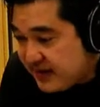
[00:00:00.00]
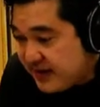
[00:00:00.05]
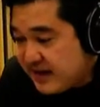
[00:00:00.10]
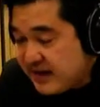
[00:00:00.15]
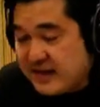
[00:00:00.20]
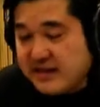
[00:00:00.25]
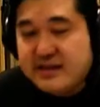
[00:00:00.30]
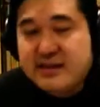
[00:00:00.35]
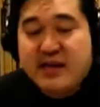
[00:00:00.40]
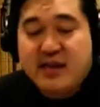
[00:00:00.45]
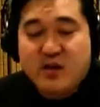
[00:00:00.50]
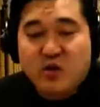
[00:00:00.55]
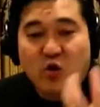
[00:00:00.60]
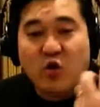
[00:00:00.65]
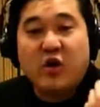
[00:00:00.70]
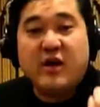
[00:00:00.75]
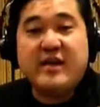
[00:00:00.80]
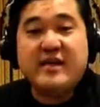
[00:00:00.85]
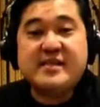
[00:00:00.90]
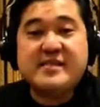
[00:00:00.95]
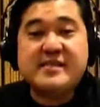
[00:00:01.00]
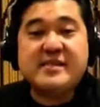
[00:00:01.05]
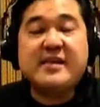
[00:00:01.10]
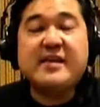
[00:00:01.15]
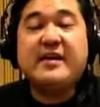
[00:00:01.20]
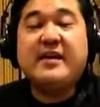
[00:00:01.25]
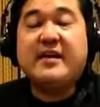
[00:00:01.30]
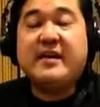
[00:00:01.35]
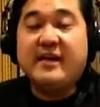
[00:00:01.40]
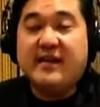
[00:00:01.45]
anteriores,
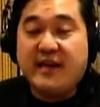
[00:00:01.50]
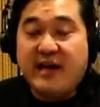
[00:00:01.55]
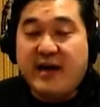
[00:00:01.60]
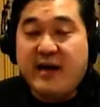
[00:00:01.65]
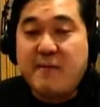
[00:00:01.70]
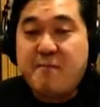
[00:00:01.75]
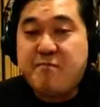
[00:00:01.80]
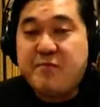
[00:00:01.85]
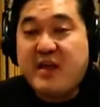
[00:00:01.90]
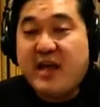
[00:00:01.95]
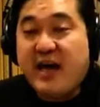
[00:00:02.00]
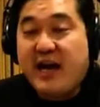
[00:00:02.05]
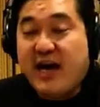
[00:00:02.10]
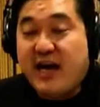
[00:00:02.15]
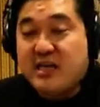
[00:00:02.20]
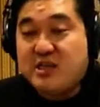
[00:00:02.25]
né, a